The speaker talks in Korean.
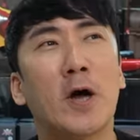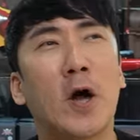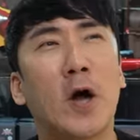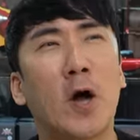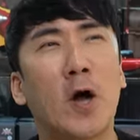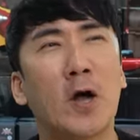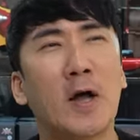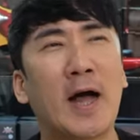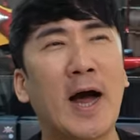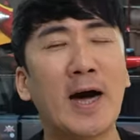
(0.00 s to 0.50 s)

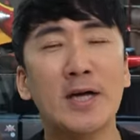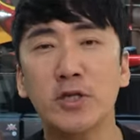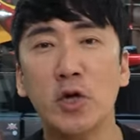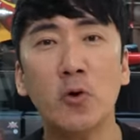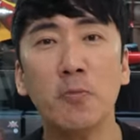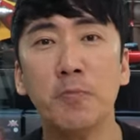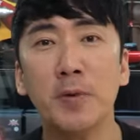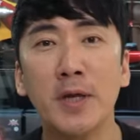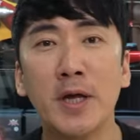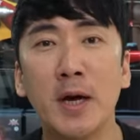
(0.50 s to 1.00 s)
아,
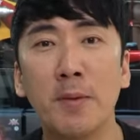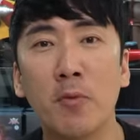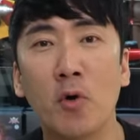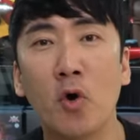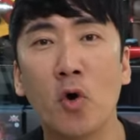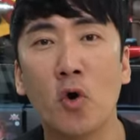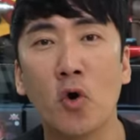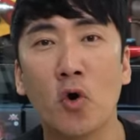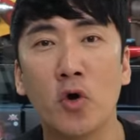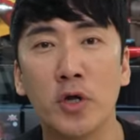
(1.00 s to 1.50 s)
가성비가
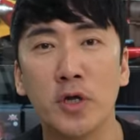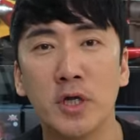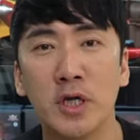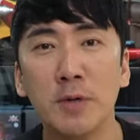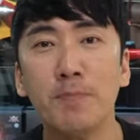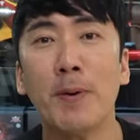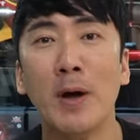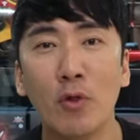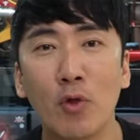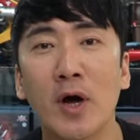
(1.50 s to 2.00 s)
뭐
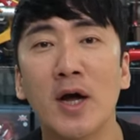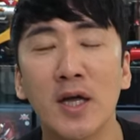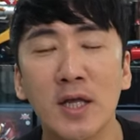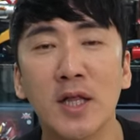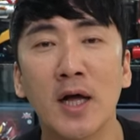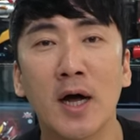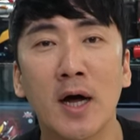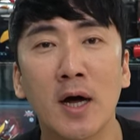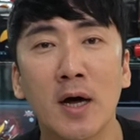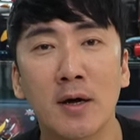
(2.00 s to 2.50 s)

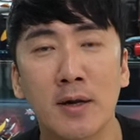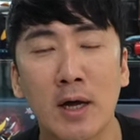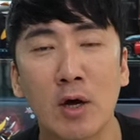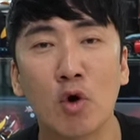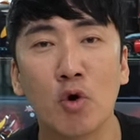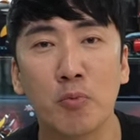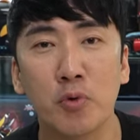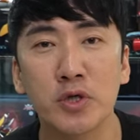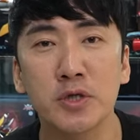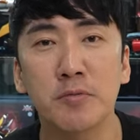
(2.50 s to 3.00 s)

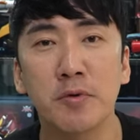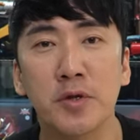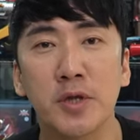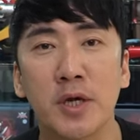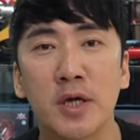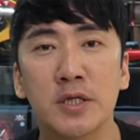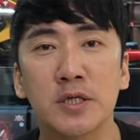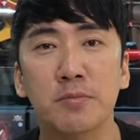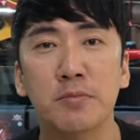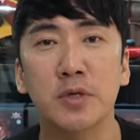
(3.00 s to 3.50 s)
끝판왕이다라고 보시면 보시면
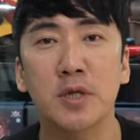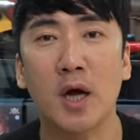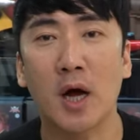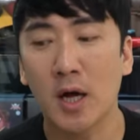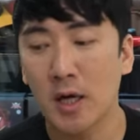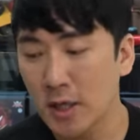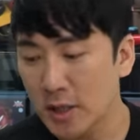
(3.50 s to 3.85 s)
되겠습니다.